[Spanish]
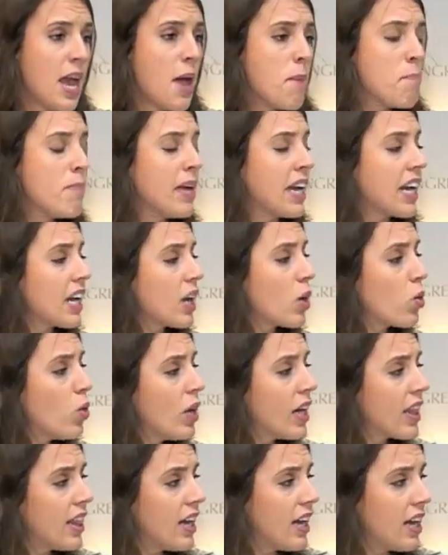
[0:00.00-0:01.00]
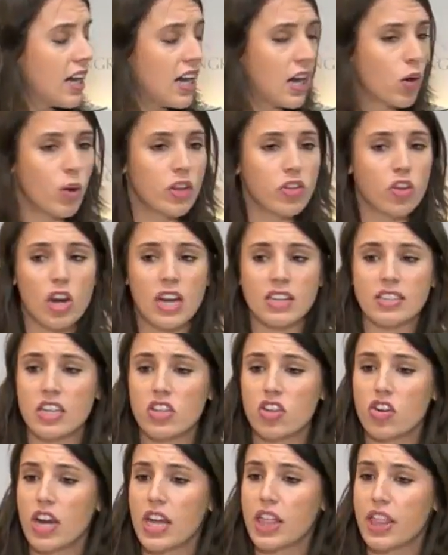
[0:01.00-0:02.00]
Me recuerda a cuando la
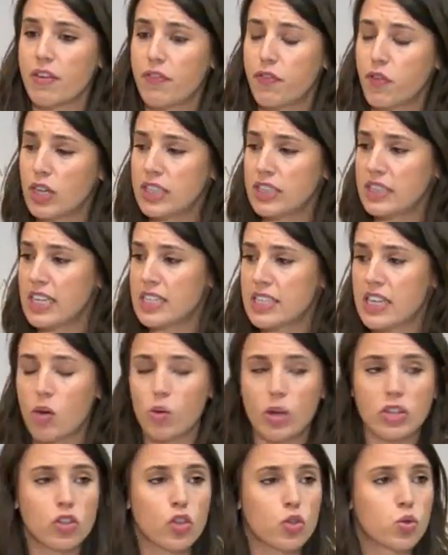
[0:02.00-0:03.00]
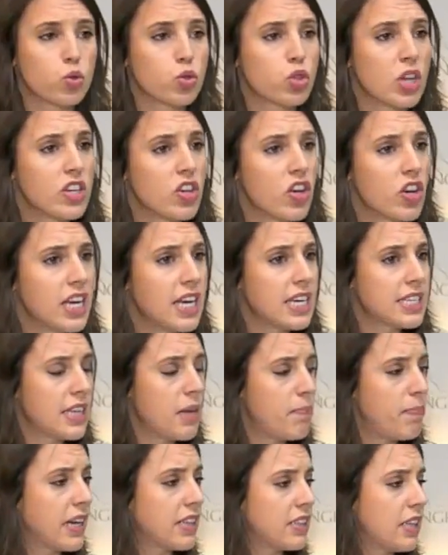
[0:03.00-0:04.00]
señora Cifuentes, a cuando sus señorías
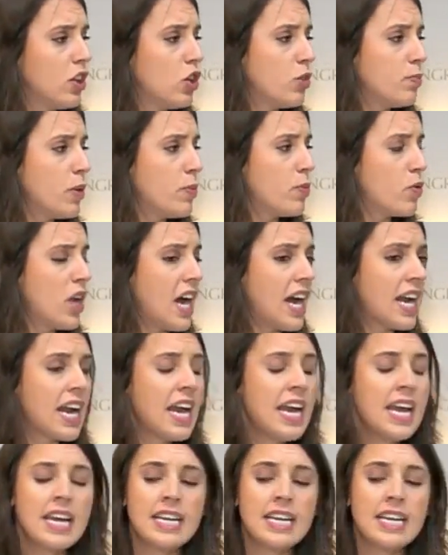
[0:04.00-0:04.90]
del Partido Popular